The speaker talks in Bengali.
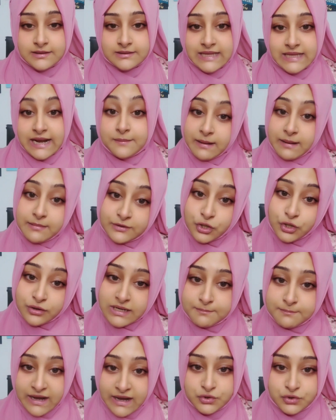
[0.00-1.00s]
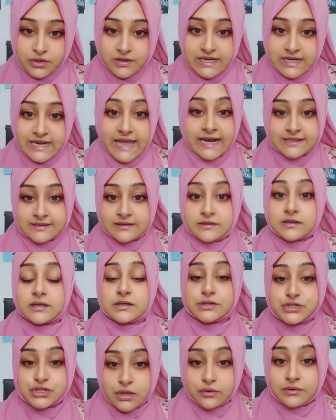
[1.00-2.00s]
তার বাবাও দরকার মাও দরকার একটা
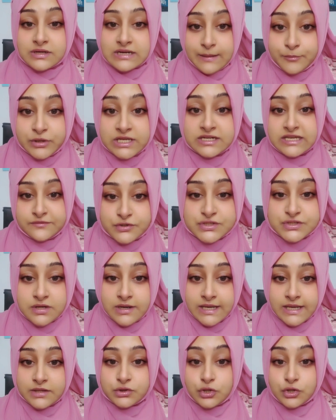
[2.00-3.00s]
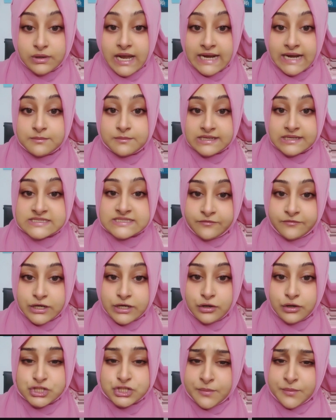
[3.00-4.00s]
যখন কাপলের ডিভোর্স হয় তখন আলটিমেটলি সাফার
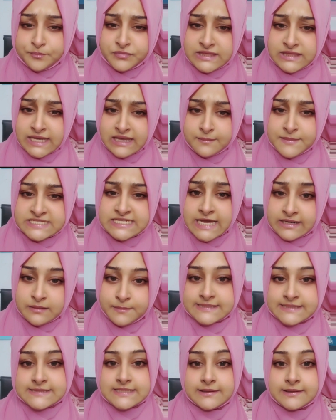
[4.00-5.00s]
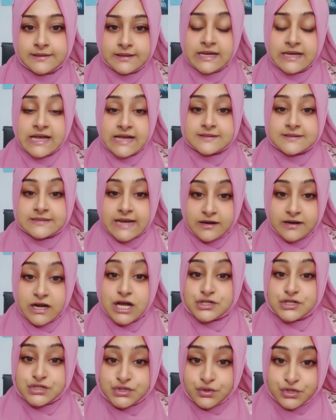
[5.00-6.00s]
হয় সব থেকে বেশি একটা বাচ্চা তার
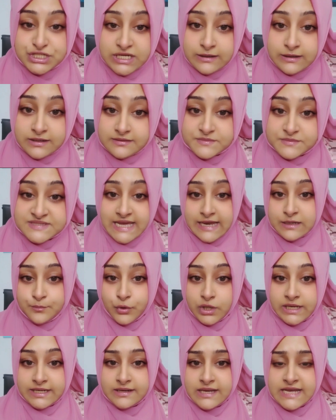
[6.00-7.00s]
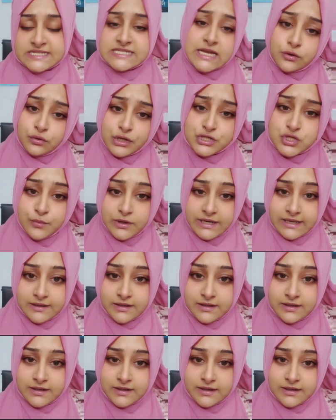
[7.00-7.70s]
সোশ্যাল সাইড বলেন যে কোনো কিছু বলেন